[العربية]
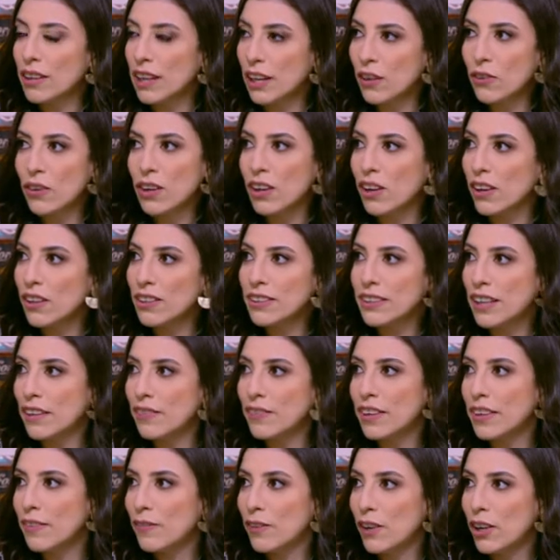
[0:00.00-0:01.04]
في الاول خالص
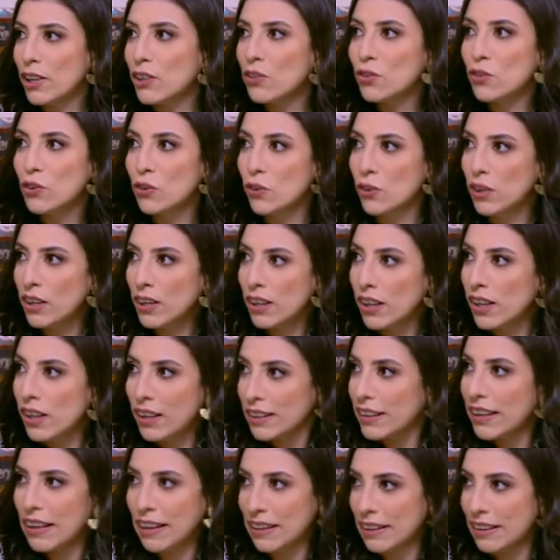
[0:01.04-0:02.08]
اعمل ريبلاي تو اول
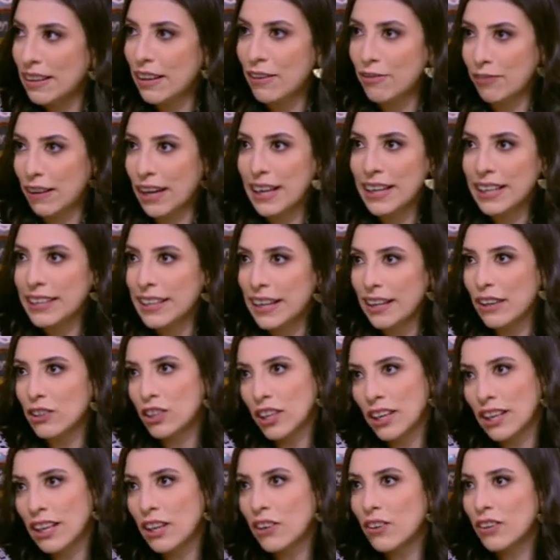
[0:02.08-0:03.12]
ده ده فاكت يعني عشان
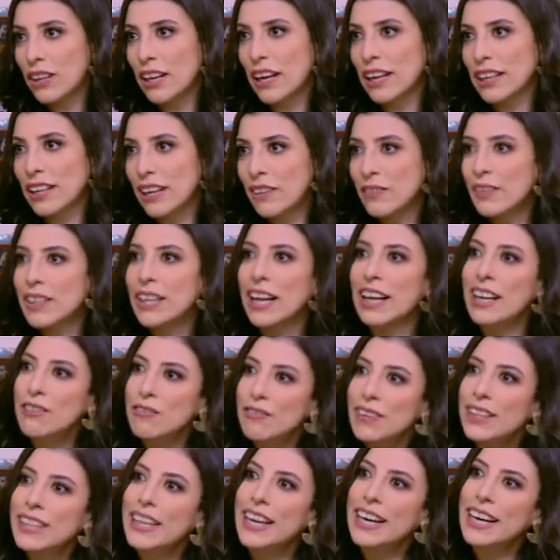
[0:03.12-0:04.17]
احنا كنا عندنا بنتعلم
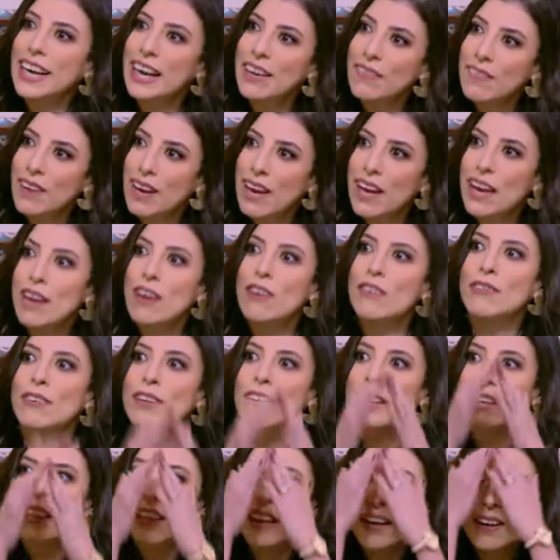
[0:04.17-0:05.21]
في الترجمه
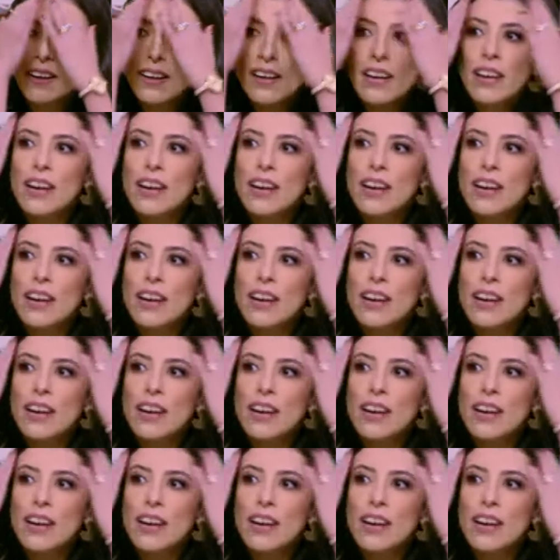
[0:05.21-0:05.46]
في